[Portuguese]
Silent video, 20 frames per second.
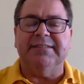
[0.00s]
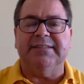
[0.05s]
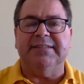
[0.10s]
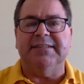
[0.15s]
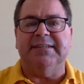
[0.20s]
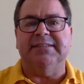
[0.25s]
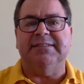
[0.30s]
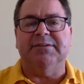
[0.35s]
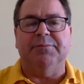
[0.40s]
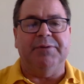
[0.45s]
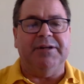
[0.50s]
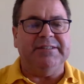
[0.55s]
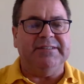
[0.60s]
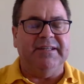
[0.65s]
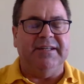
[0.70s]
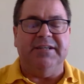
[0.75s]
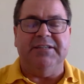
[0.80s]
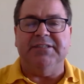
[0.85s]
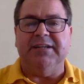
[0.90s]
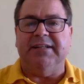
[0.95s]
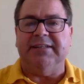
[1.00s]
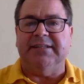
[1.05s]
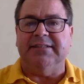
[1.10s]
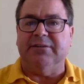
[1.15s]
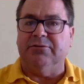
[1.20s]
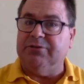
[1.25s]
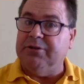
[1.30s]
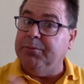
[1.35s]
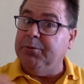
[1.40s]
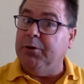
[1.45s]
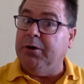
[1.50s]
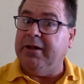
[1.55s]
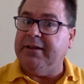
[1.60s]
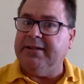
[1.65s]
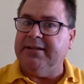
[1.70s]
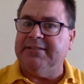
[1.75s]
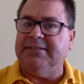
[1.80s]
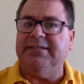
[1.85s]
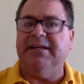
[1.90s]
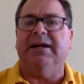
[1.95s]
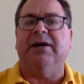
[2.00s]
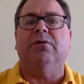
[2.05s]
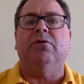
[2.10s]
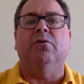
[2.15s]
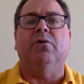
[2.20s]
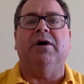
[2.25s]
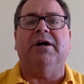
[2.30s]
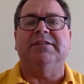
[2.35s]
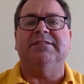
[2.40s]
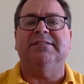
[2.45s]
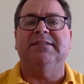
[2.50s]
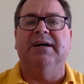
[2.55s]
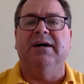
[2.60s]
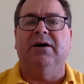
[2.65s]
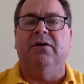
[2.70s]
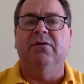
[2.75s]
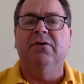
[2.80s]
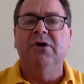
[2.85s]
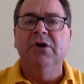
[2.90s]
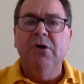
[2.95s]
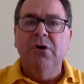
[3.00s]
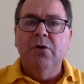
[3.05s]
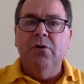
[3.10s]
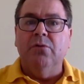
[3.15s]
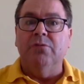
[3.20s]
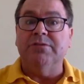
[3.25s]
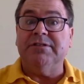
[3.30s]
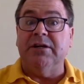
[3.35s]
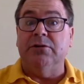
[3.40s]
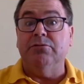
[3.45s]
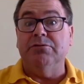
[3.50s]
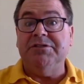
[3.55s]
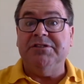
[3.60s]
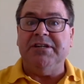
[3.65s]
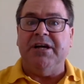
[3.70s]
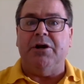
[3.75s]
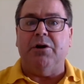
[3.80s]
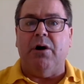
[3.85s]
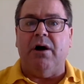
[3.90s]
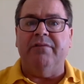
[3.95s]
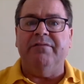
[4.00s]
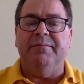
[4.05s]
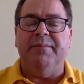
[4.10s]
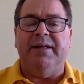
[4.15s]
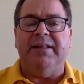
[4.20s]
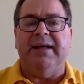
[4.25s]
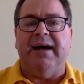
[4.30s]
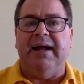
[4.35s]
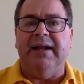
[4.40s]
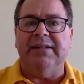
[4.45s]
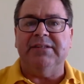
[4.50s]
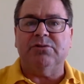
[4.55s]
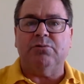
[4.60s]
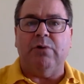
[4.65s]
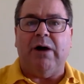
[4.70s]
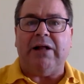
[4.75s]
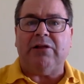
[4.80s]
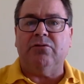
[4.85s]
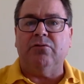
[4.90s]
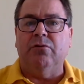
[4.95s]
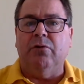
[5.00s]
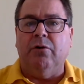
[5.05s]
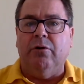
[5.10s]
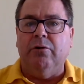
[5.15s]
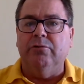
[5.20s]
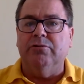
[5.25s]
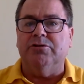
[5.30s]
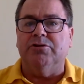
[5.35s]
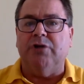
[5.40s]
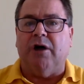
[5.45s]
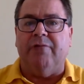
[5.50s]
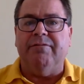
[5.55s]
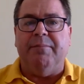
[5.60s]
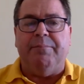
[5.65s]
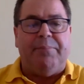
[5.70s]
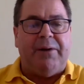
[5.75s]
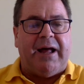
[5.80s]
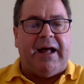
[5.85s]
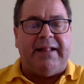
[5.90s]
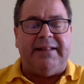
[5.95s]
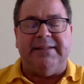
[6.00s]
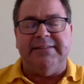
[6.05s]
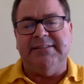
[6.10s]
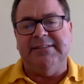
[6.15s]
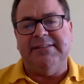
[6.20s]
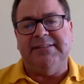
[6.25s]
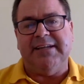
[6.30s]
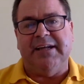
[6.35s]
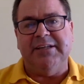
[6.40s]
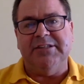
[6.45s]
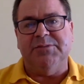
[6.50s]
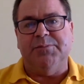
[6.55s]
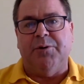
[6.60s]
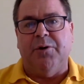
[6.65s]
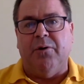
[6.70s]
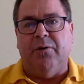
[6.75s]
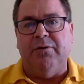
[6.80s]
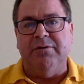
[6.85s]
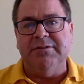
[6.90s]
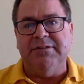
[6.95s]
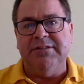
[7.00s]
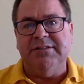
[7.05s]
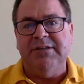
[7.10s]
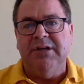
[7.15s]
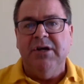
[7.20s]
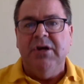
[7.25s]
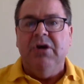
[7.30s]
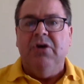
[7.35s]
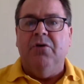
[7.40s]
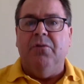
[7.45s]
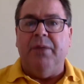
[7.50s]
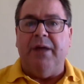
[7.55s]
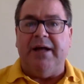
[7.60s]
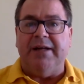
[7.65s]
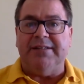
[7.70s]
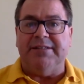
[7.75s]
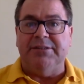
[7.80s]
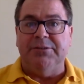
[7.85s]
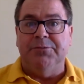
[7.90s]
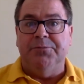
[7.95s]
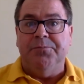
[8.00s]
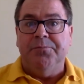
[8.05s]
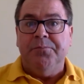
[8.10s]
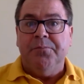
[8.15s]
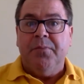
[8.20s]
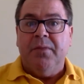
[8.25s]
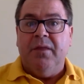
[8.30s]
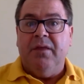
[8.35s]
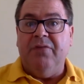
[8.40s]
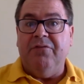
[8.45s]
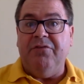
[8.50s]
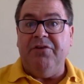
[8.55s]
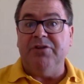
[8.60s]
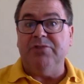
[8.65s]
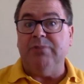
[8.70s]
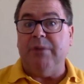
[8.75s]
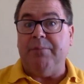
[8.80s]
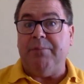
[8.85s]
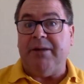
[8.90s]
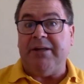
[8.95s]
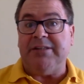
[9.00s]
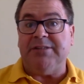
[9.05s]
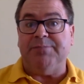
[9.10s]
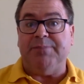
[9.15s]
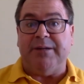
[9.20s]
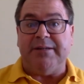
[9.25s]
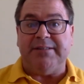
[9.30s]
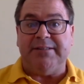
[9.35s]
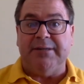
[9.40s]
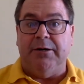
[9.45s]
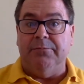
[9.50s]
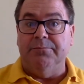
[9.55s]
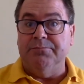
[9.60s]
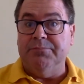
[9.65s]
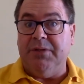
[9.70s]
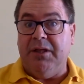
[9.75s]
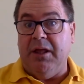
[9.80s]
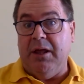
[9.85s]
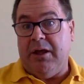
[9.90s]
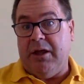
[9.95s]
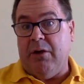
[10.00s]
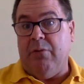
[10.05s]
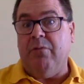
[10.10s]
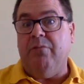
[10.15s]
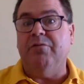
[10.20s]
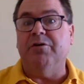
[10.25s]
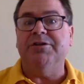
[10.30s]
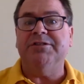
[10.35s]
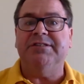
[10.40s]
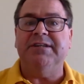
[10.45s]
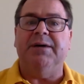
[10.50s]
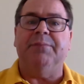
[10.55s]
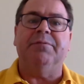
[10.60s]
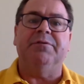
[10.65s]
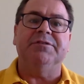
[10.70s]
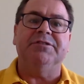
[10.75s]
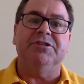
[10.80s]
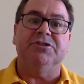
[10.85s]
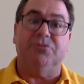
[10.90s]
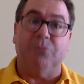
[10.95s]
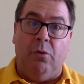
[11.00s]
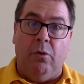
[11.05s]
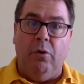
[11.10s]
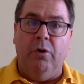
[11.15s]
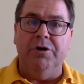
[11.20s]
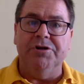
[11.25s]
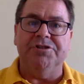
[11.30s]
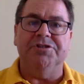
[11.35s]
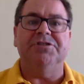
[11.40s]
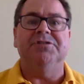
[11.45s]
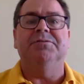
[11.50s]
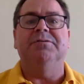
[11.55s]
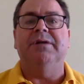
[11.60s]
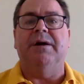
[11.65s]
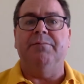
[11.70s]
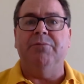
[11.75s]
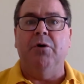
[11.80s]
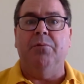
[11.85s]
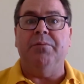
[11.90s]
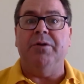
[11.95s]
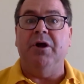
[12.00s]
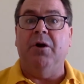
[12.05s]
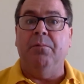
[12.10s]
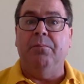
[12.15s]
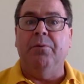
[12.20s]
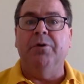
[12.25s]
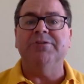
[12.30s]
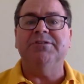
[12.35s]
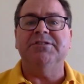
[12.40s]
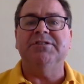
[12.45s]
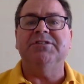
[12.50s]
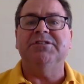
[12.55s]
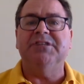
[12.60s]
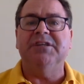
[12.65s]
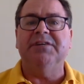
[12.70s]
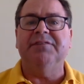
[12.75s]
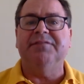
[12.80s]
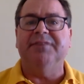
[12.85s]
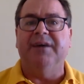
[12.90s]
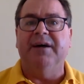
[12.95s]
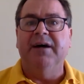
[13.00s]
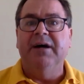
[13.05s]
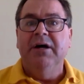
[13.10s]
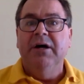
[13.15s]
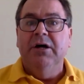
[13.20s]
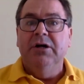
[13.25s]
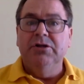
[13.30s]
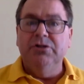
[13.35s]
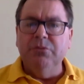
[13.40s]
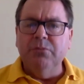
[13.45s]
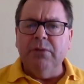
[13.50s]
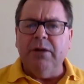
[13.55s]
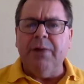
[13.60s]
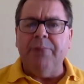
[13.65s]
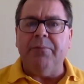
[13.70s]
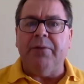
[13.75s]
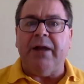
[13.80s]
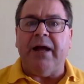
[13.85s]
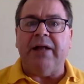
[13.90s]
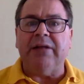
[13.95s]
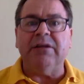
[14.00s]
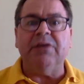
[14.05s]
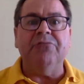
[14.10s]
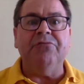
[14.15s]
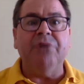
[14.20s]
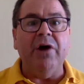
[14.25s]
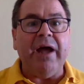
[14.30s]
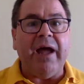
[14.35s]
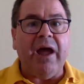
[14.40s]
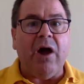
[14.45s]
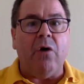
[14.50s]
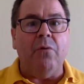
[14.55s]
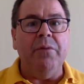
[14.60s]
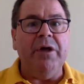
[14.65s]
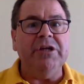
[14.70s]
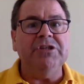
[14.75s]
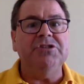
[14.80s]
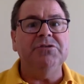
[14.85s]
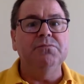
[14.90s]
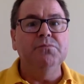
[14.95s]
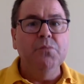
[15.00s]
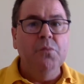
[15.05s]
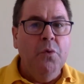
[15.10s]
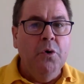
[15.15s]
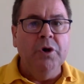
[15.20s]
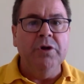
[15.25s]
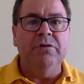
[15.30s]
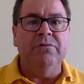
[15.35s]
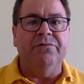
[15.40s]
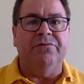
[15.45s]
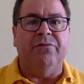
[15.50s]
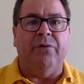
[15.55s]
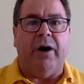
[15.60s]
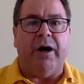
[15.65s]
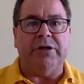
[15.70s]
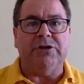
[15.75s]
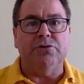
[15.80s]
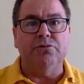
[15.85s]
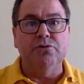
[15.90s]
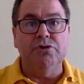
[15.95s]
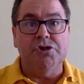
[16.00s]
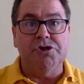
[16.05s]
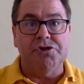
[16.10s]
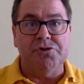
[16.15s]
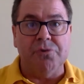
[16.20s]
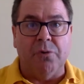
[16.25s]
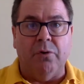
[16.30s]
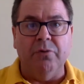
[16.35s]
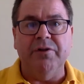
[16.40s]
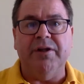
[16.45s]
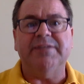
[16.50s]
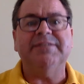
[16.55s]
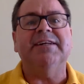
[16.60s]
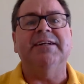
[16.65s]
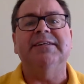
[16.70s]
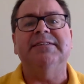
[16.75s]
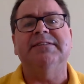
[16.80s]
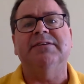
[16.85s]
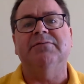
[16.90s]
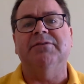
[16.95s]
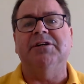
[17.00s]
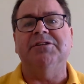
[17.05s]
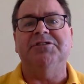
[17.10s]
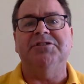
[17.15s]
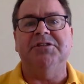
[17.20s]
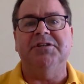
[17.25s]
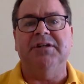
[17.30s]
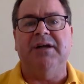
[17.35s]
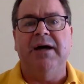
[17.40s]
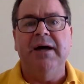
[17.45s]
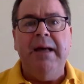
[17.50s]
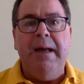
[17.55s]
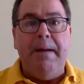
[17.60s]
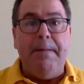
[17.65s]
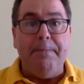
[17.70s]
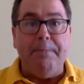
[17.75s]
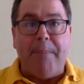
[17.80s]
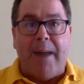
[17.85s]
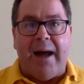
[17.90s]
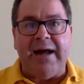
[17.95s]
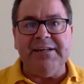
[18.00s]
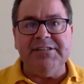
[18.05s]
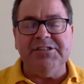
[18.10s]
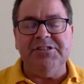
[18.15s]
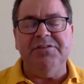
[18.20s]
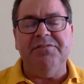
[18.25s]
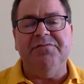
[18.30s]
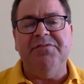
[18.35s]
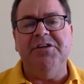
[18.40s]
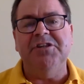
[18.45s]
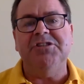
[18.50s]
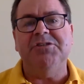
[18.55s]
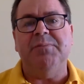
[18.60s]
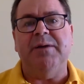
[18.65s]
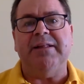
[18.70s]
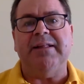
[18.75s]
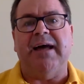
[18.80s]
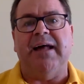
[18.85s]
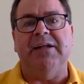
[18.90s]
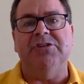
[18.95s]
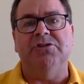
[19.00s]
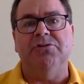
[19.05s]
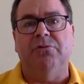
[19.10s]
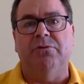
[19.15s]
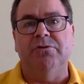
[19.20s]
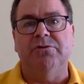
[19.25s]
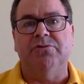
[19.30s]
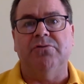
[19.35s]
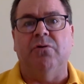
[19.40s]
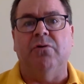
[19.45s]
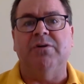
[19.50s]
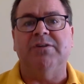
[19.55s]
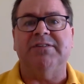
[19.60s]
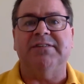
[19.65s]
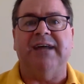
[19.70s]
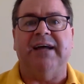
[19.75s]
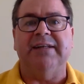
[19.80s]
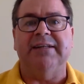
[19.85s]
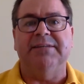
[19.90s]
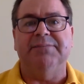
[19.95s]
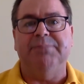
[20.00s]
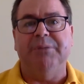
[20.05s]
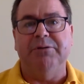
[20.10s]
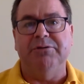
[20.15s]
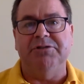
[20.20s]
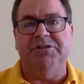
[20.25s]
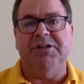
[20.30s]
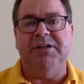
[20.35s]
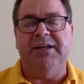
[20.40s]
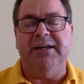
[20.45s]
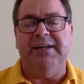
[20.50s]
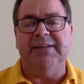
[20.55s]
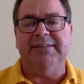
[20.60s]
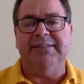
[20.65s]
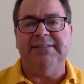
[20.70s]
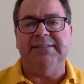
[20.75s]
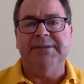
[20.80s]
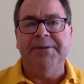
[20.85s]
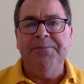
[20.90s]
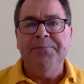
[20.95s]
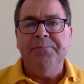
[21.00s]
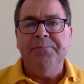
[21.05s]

A seleção brasileira de natação terminou na terceira colocação, constando 19 medalhas, 4 ouros, 9 pratas e 6 bronzes. O Brasil, que fez uma participação, e que eu vou dizer a vocês hoje, na minha opinião, positiva, de um campeonato que foi realmente muito forte. Um show da seleção da China, mais de 20 medalhas de ouros conquistadas pelos chineses.